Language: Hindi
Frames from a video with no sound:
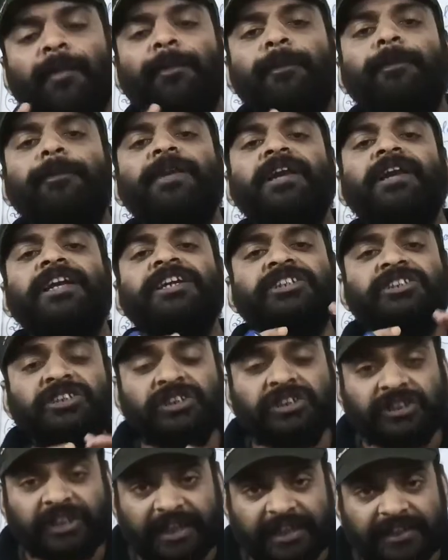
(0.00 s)
आपने
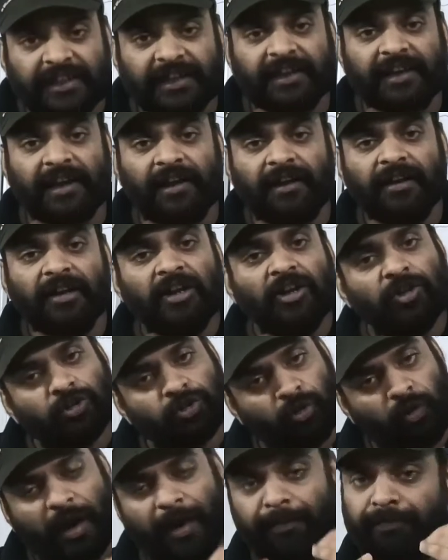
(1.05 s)
लेक्चर्स नहीं देखा
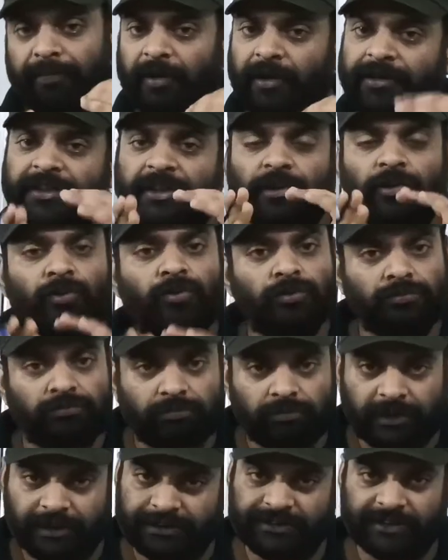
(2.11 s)
तो आप कंटिन्यू
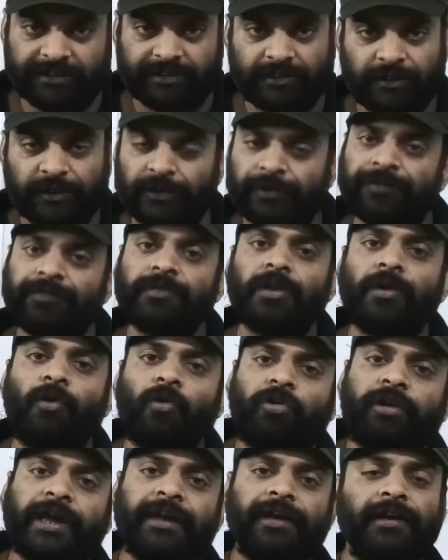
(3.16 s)
कर सकते हो
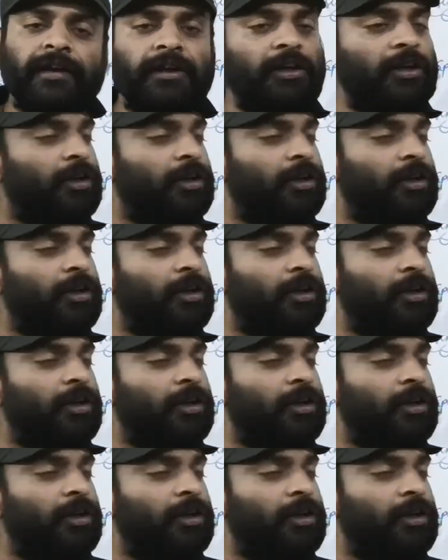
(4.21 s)
ओके